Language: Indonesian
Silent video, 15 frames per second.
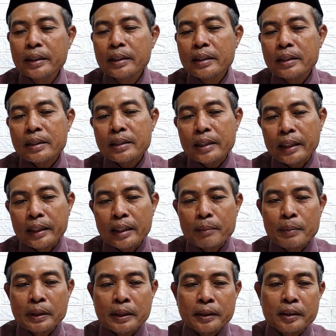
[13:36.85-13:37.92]
saya
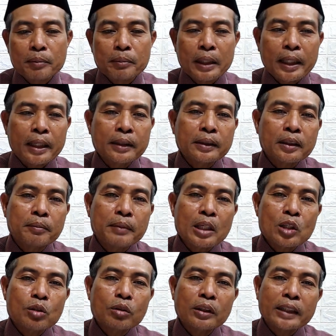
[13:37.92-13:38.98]
menerjemahkan
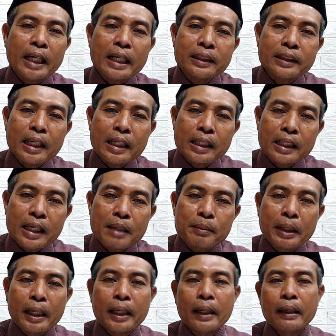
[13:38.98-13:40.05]
termasuk tata
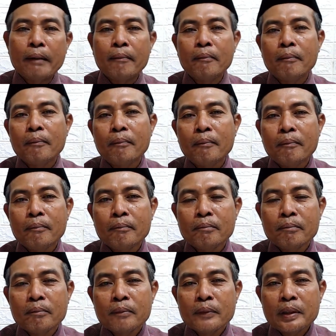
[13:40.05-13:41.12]
krama.
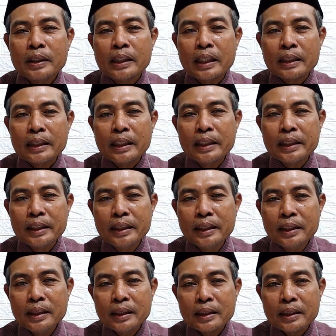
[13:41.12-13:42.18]
Yang tadi
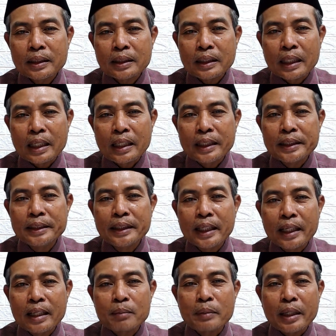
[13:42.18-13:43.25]
karena di
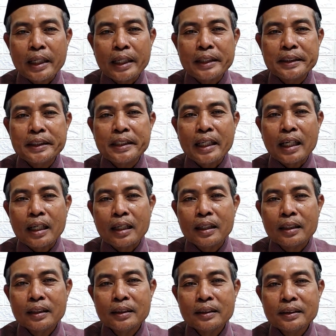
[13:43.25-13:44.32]
jalan maka itika.
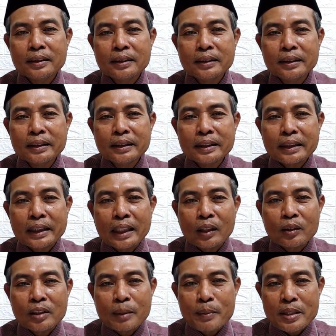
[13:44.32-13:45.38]
Kalau
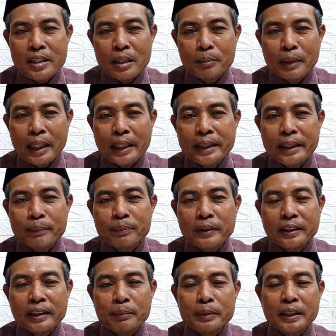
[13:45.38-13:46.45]
sama-sama adab
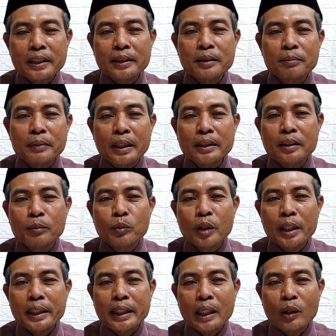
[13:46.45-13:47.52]
tetapi terjemahannya
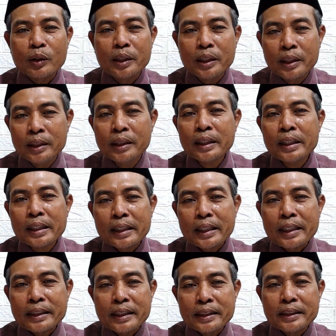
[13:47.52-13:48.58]
mungkin kalau ini
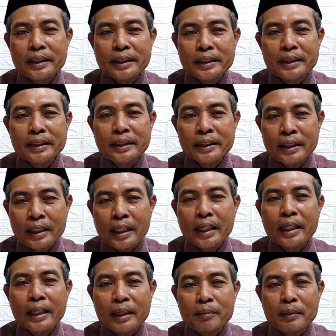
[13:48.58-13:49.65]
kaitannya dengan
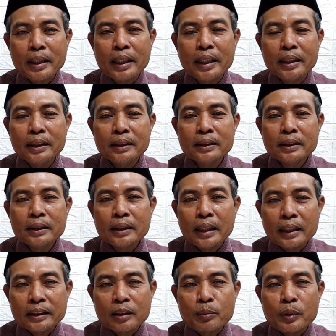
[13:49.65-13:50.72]
agama
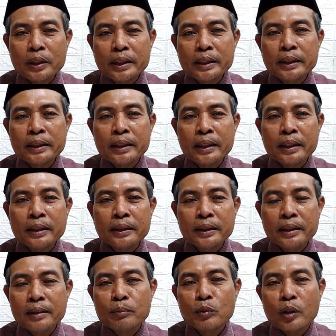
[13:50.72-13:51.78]
ataupun dengan
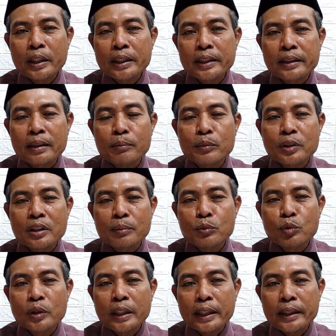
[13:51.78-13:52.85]
ini mungkin kita bisa
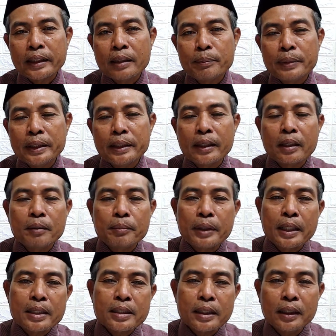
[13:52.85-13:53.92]
menggunakan lebih dengan
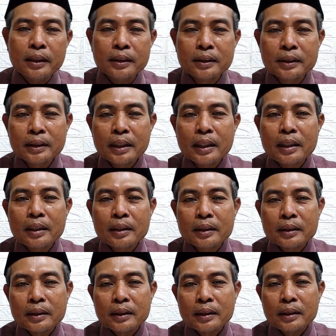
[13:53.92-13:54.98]
bahasa
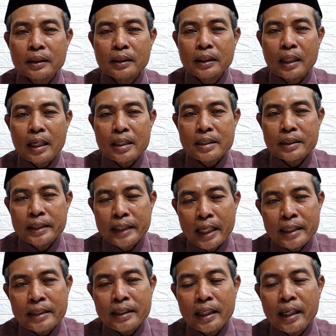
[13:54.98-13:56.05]
salah di
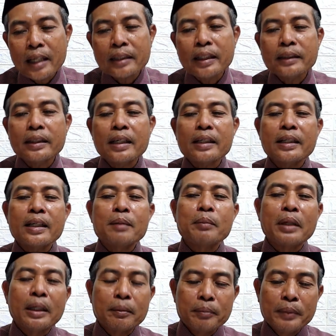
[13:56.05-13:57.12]
antara tata
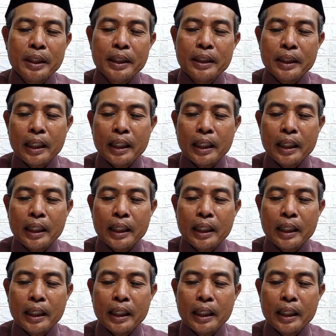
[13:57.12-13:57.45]
kerama min